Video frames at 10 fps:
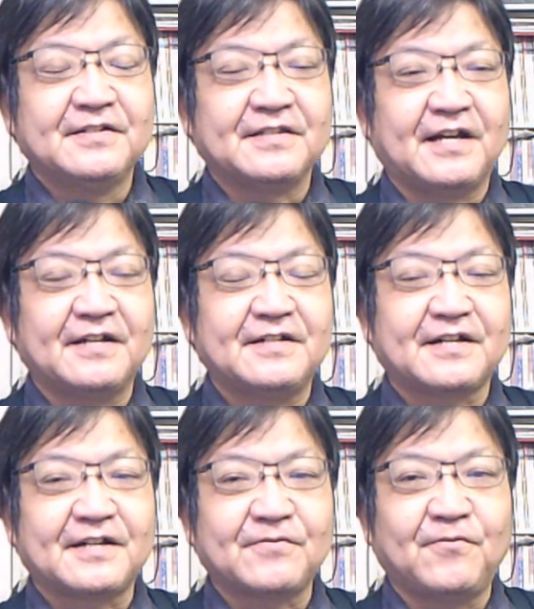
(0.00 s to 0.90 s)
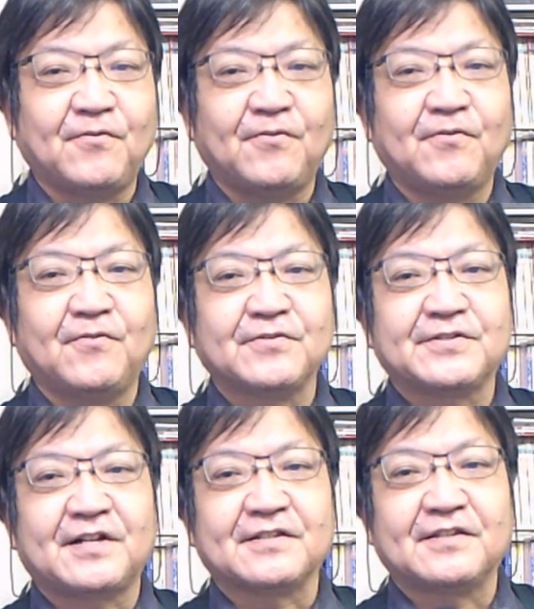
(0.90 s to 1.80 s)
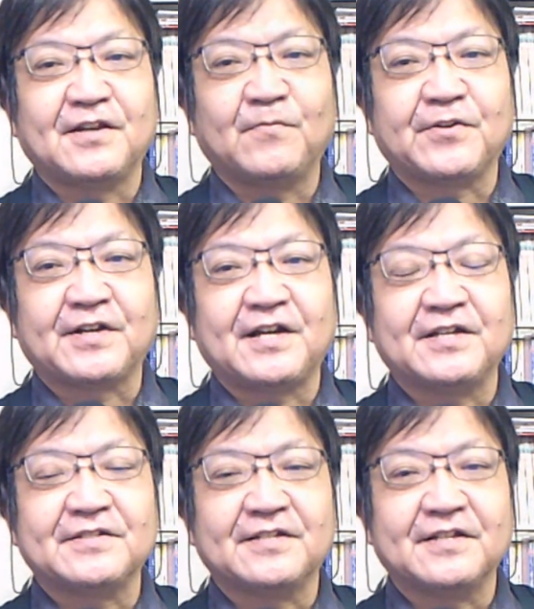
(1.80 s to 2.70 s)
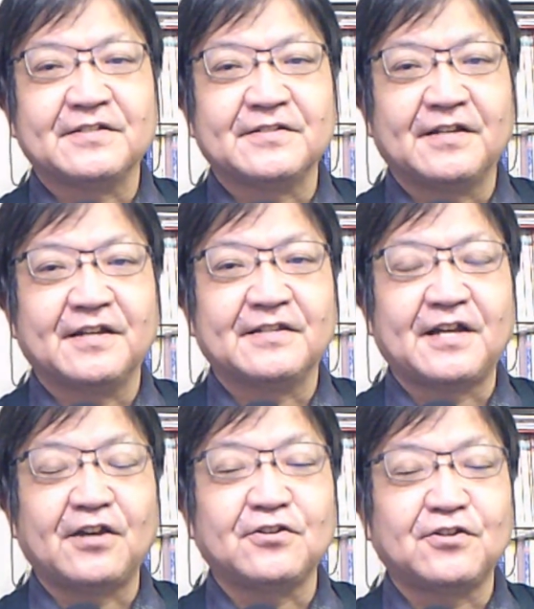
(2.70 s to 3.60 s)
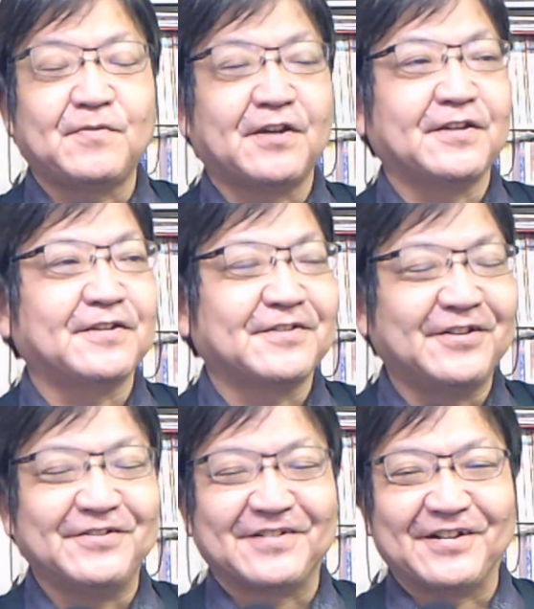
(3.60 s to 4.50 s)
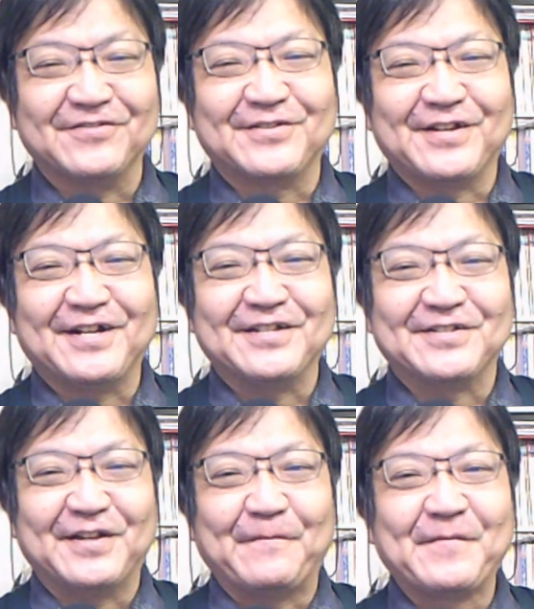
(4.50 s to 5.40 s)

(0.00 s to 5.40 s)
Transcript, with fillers: 何らかの方法を使って盛り返してですね第2期目やでっていう可能性がですね